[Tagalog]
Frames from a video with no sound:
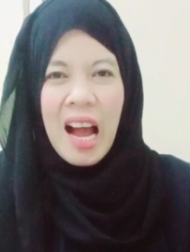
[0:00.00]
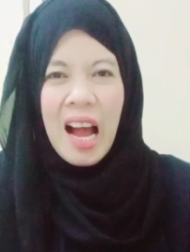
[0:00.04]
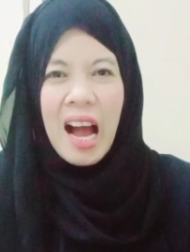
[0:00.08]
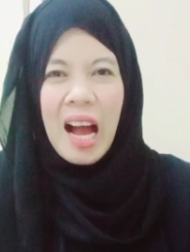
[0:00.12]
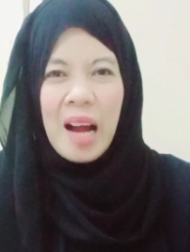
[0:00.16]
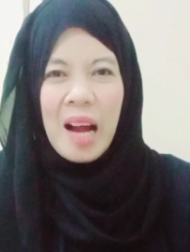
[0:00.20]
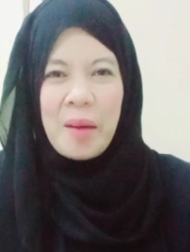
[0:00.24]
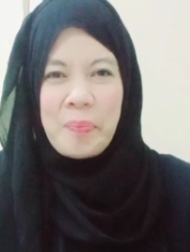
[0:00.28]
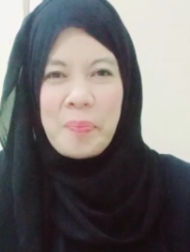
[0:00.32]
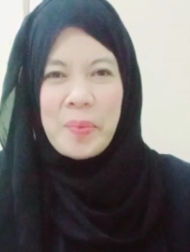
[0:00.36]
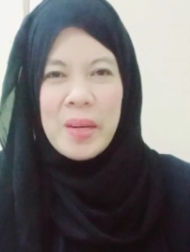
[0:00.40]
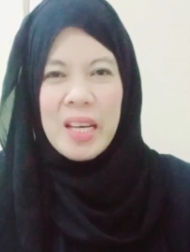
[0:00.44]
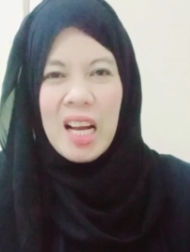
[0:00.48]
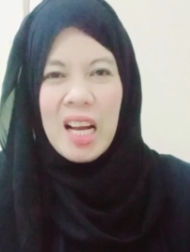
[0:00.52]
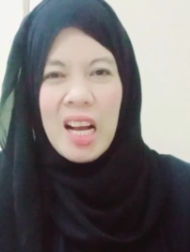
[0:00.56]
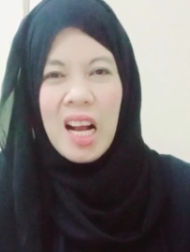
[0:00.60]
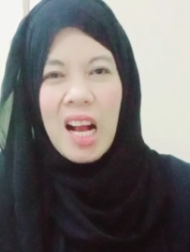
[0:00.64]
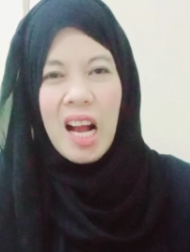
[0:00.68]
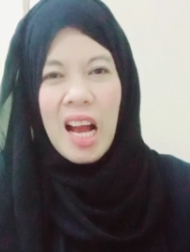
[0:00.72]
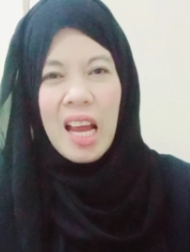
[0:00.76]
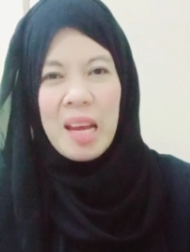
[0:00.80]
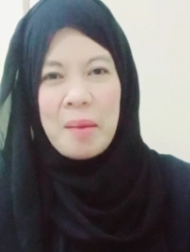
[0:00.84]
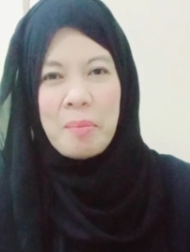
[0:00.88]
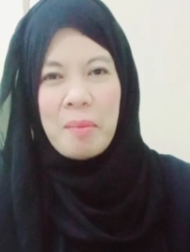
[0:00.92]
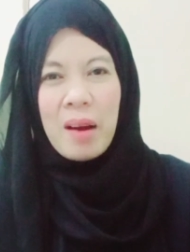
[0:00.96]
ang
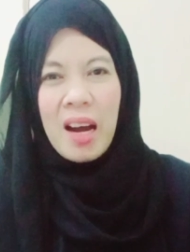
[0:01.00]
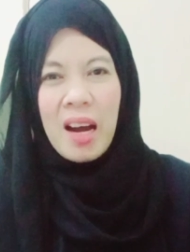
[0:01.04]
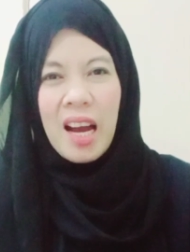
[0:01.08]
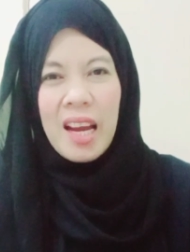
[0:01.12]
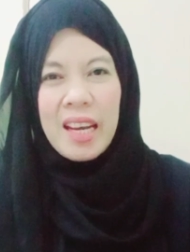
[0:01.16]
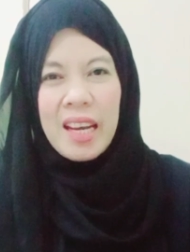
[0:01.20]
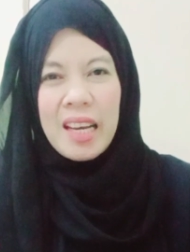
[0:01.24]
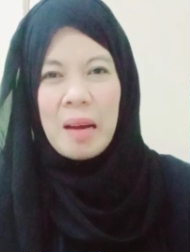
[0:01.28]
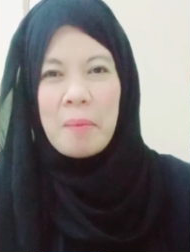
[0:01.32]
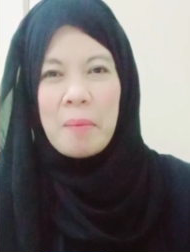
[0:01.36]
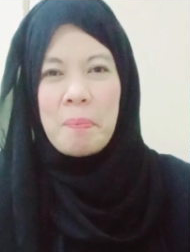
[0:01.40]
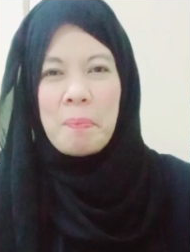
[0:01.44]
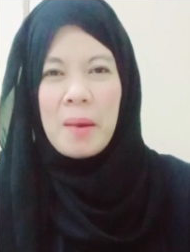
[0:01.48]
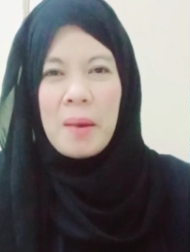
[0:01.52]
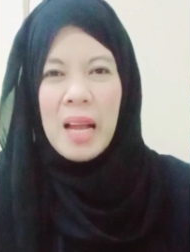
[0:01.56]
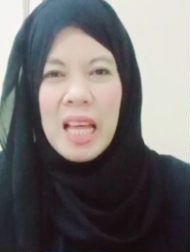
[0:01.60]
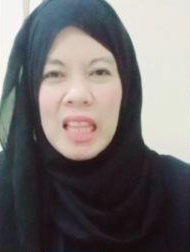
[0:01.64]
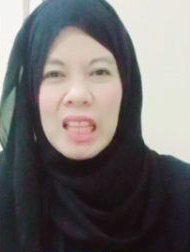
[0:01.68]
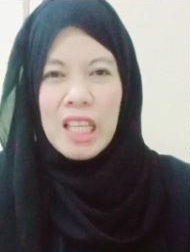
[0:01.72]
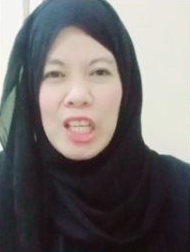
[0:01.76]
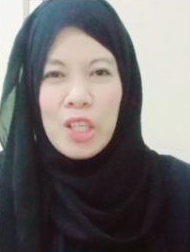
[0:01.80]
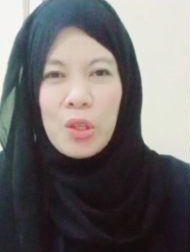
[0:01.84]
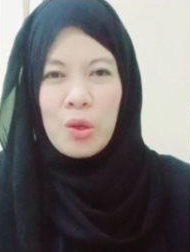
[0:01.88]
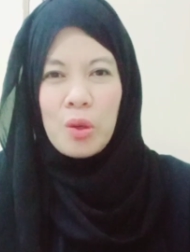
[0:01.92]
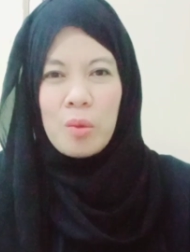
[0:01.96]
pinagkaiba ng
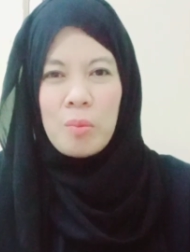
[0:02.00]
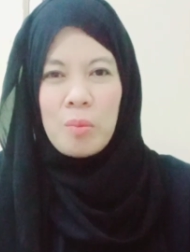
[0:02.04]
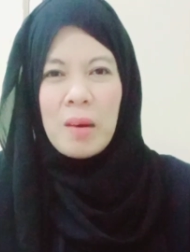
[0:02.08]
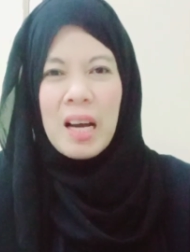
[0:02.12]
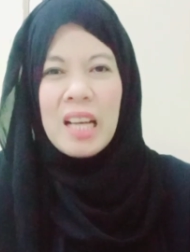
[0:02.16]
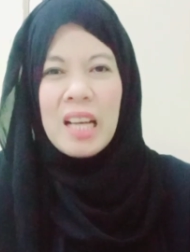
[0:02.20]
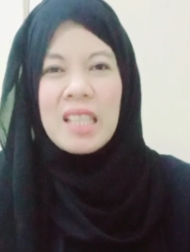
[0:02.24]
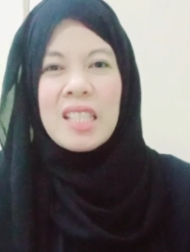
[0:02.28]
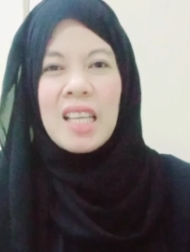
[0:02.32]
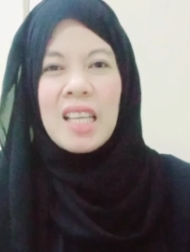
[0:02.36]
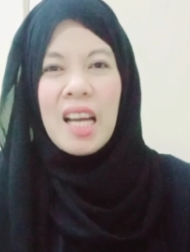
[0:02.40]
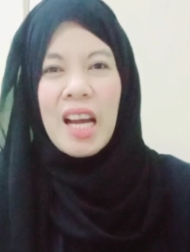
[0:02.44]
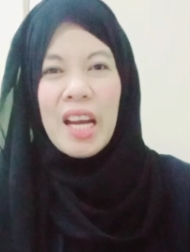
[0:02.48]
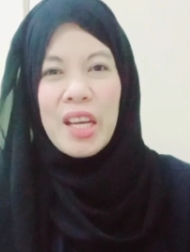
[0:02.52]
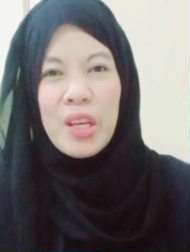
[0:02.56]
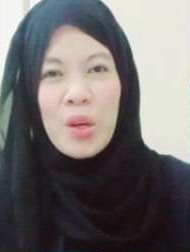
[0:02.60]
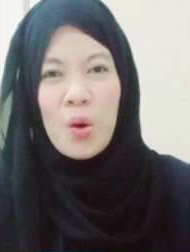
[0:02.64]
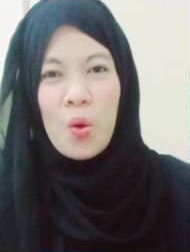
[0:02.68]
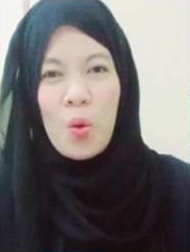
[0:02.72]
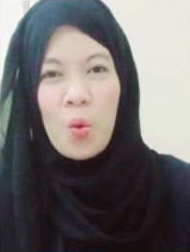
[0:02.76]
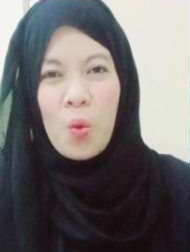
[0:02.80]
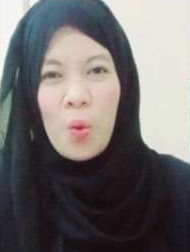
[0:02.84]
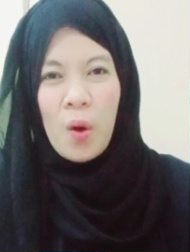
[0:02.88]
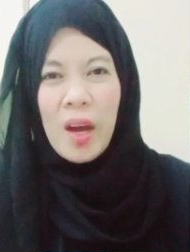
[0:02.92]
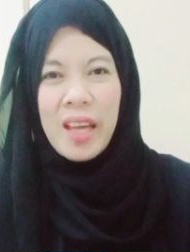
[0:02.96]
platinum at saka
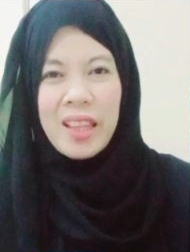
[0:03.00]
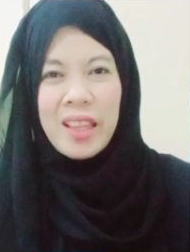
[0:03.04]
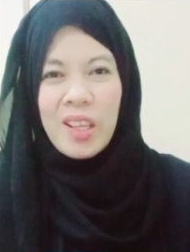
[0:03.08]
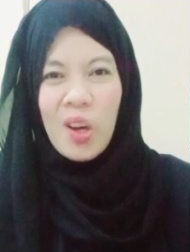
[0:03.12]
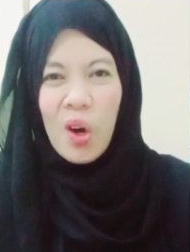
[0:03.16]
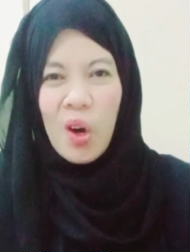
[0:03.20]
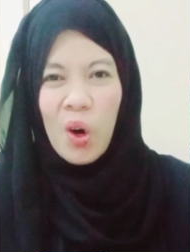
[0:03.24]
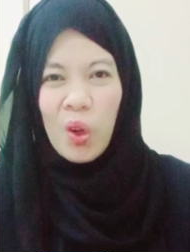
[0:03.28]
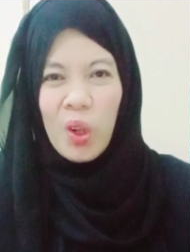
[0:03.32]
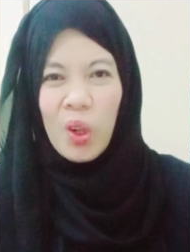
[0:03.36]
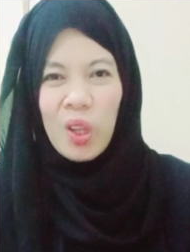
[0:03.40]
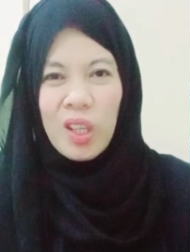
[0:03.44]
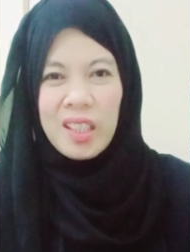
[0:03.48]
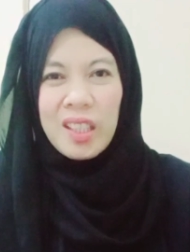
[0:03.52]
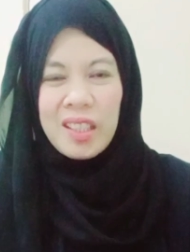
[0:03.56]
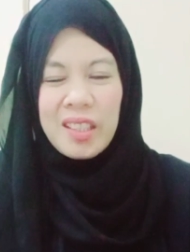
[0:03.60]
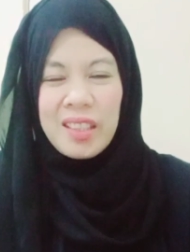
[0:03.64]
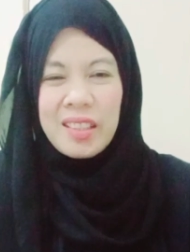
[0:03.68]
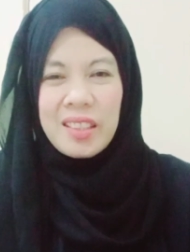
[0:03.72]
yung white gold.